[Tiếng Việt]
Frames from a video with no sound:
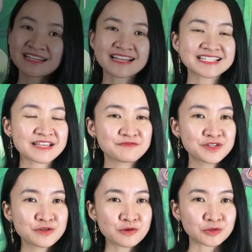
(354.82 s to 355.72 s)
bạn đã xem
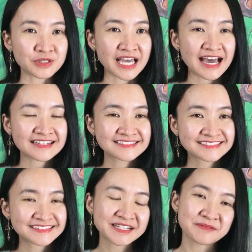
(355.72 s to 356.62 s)
video của tuệ an
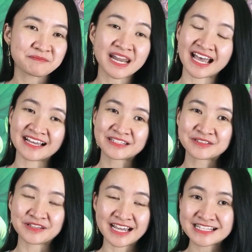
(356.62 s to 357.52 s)
bạn ạ
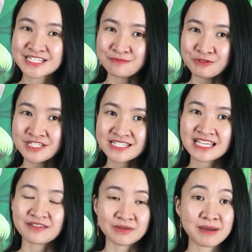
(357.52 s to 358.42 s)
tuệ an chỉ muốn chia
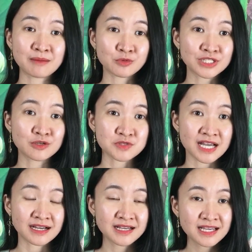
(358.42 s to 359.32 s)
sẻ với bạn một điều
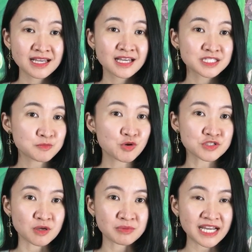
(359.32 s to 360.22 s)
rằng trong
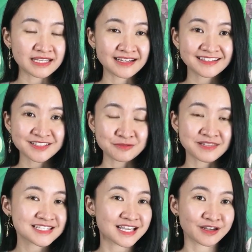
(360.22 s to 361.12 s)
cuộc sống này
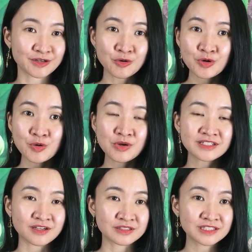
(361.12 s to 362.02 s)
chúng ta sẽ luôn
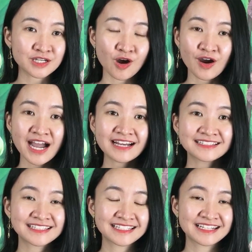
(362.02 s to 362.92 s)
luôn có những khó
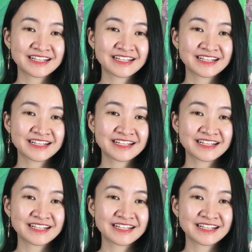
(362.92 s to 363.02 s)
khăn